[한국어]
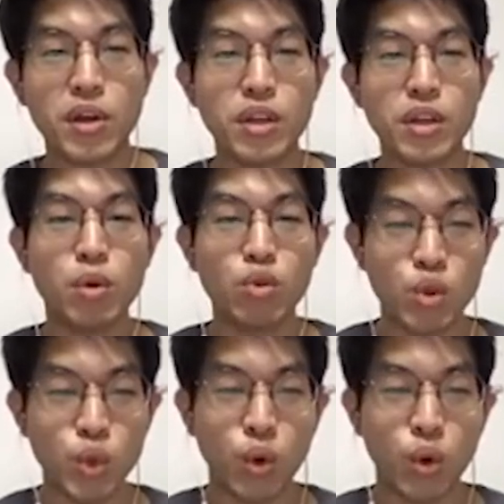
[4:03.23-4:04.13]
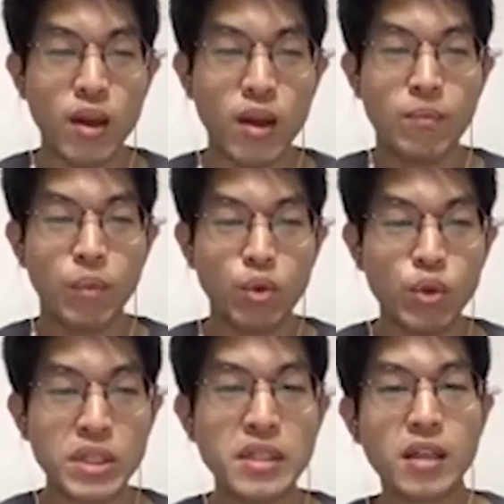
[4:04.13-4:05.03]
뭐 주총, 뭐
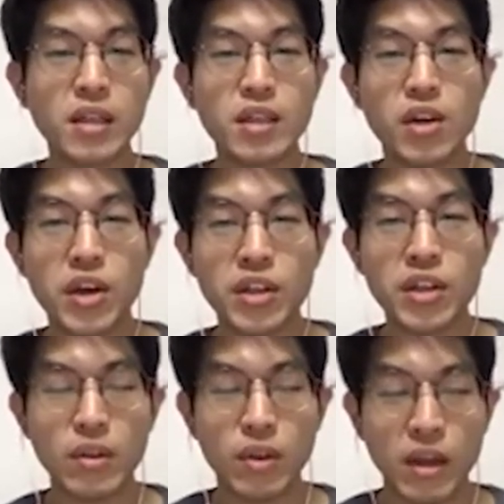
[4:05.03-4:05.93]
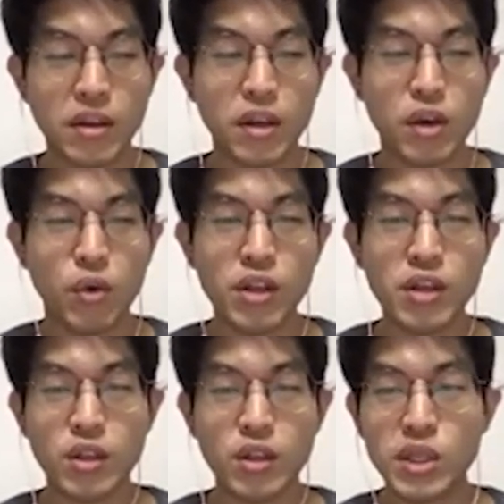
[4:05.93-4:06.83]
투자자 같은 경우에는 이제
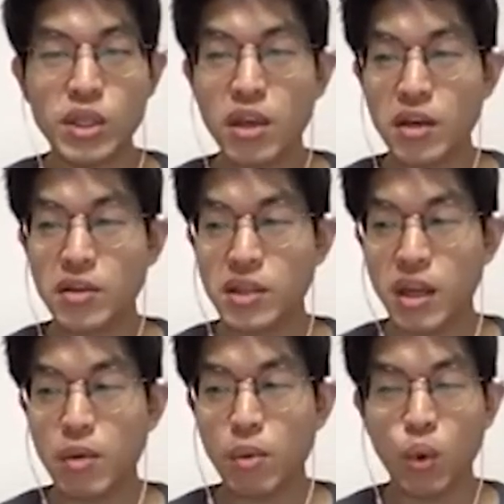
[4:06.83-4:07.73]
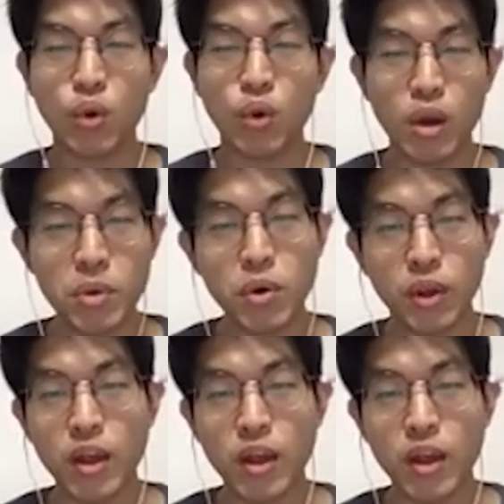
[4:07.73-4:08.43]
투자계약서상의 뭐 동의권, 협의권,